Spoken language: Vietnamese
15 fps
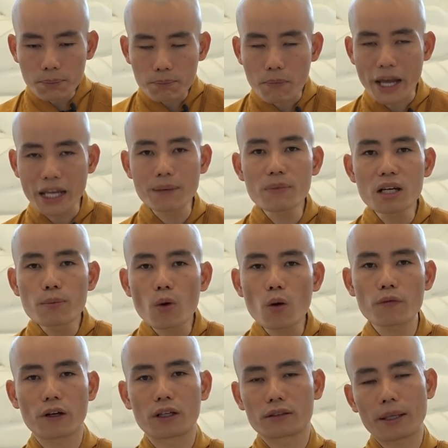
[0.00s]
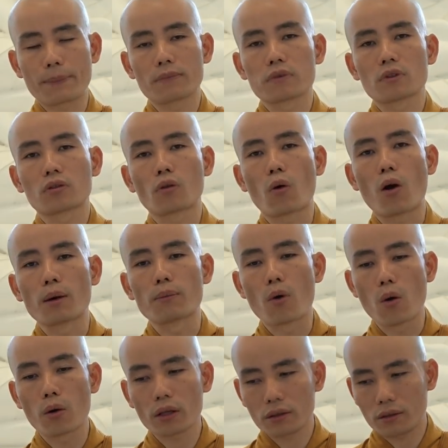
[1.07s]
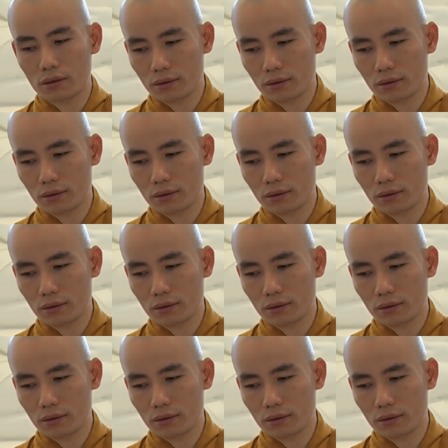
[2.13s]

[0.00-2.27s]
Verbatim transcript: bảy mươi mốt phần trăm toàn bộ cái